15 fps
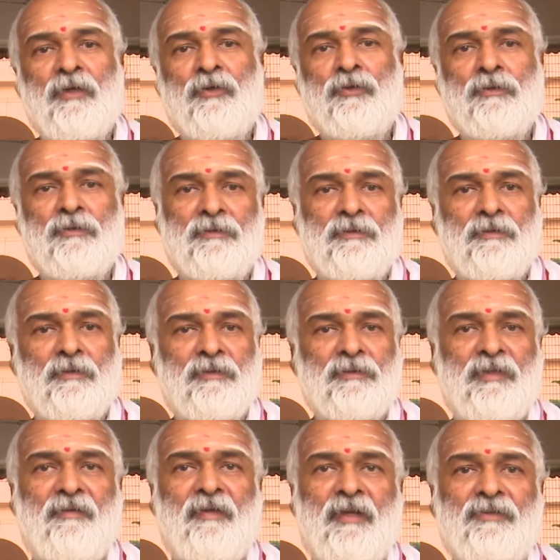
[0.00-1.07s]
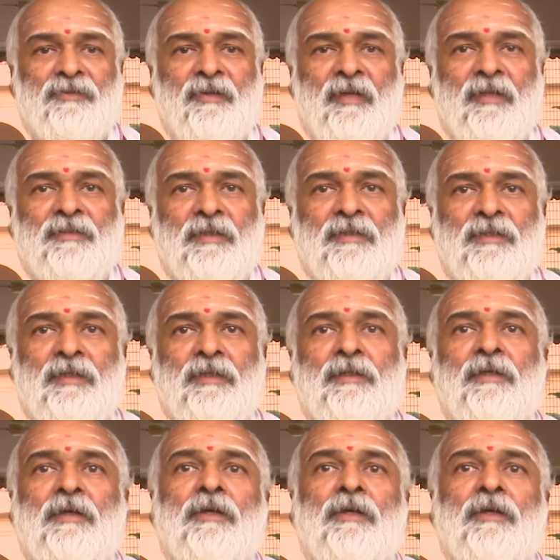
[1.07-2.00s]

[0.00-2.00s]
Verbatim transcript: है वो सवेरे सवेरे जल्दी